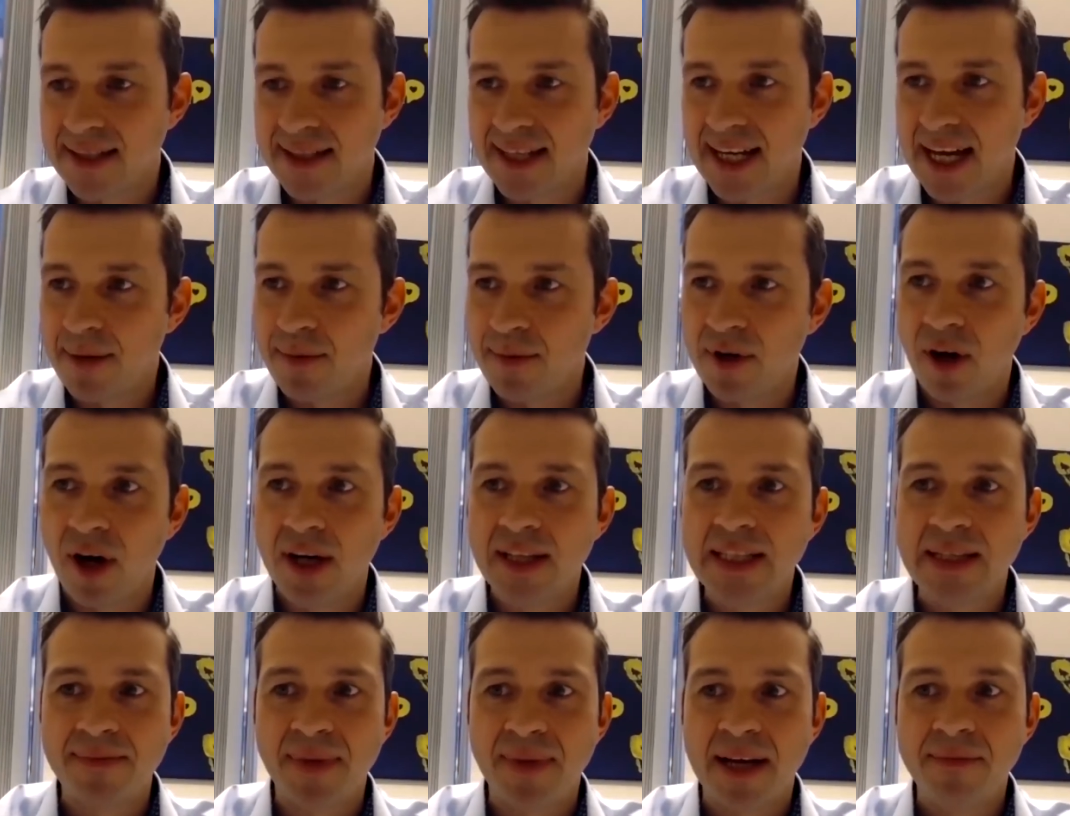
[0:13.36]
ich habe
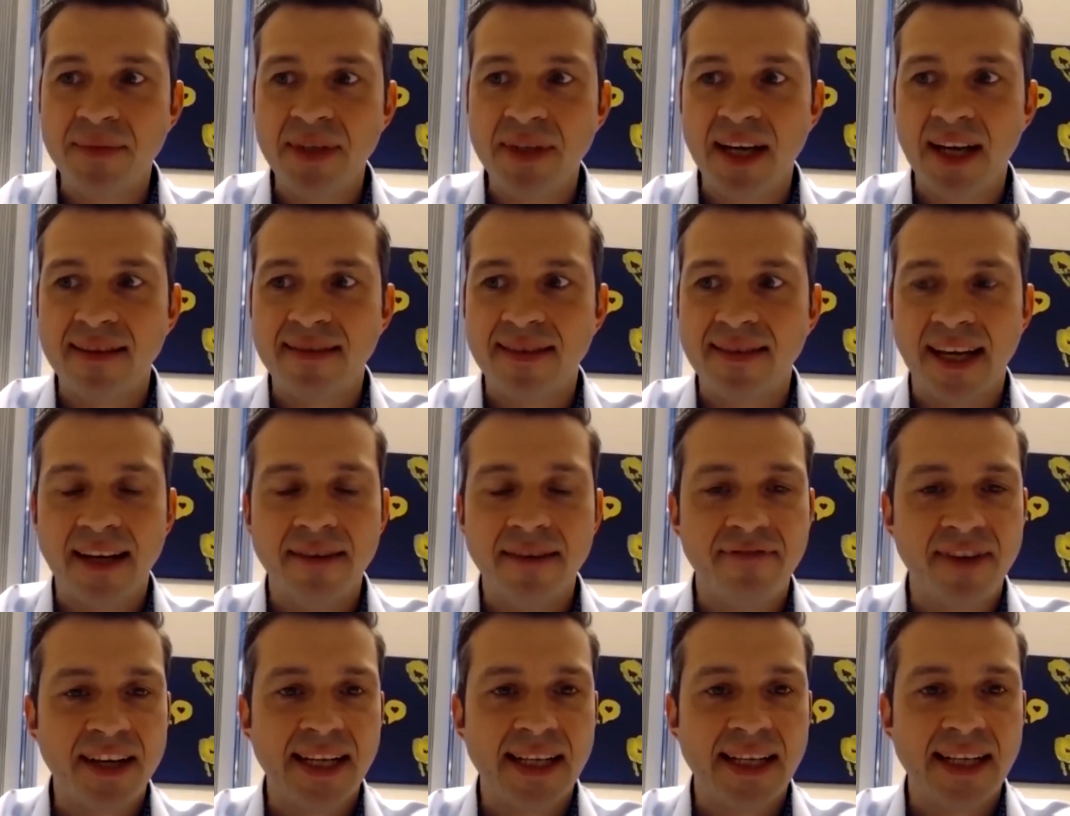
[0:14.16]
Leute bei mir, die
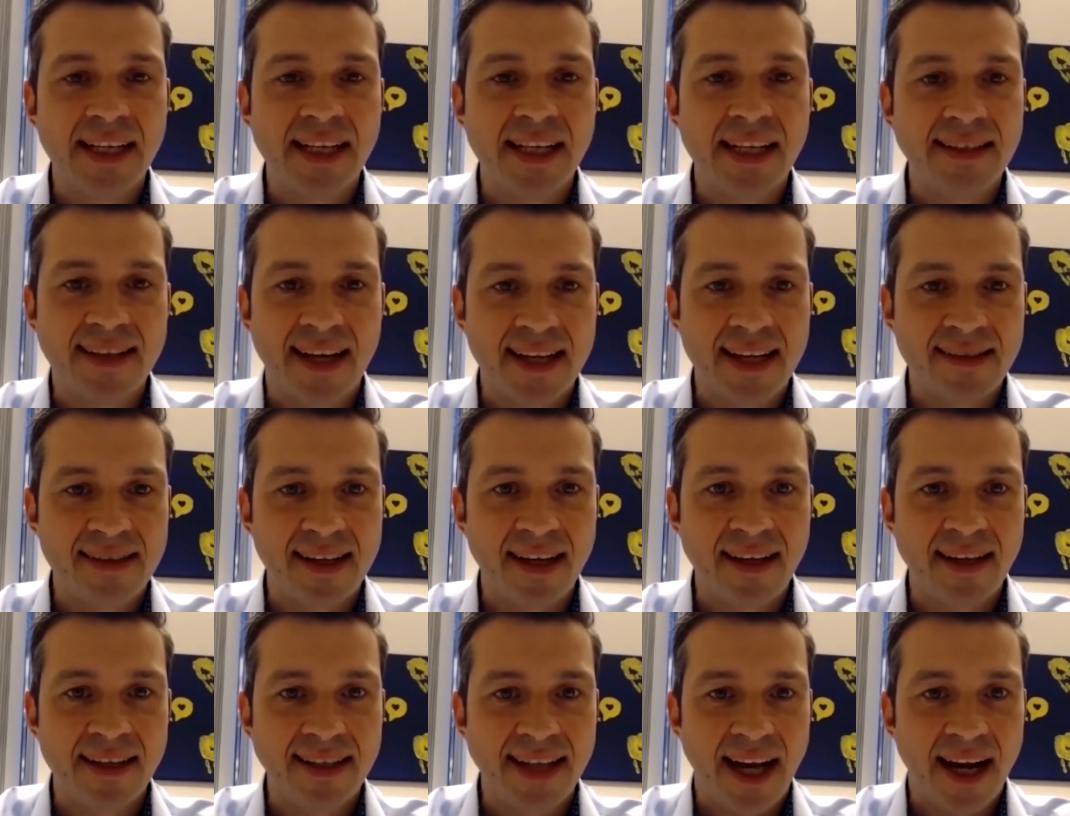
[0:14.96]
entwickeln
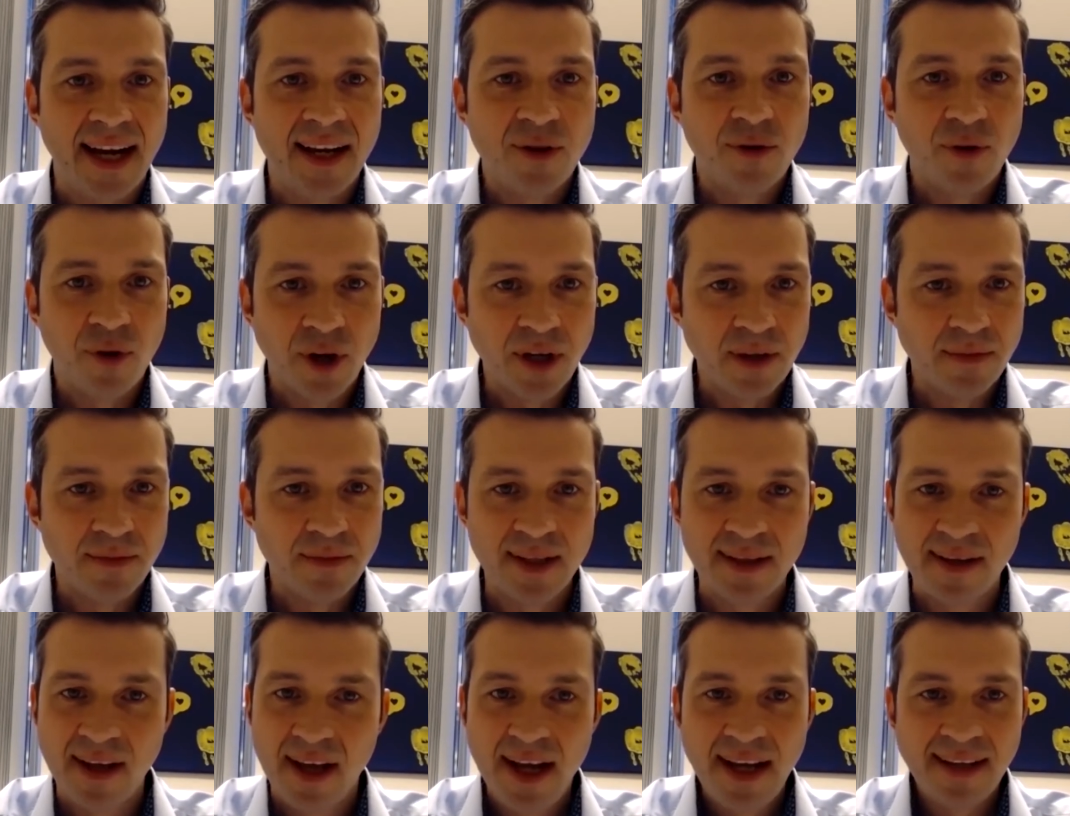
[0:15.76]
tatsächlich
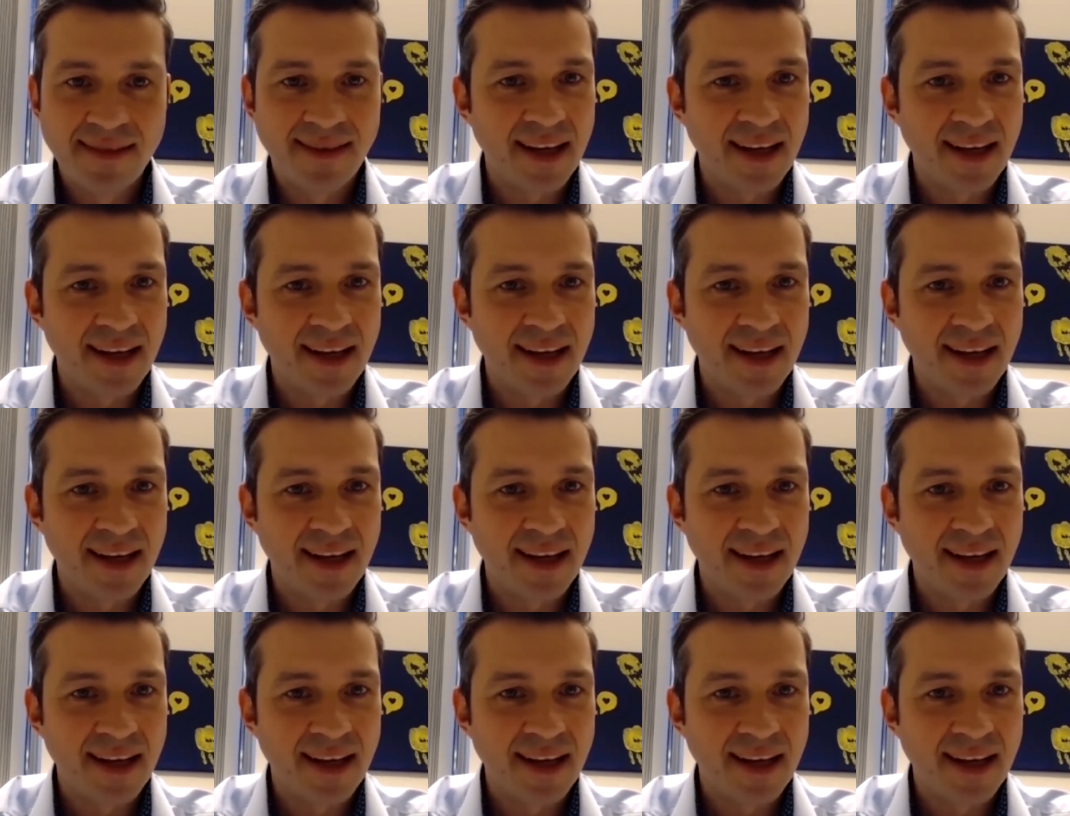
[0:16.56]
Algorithmen.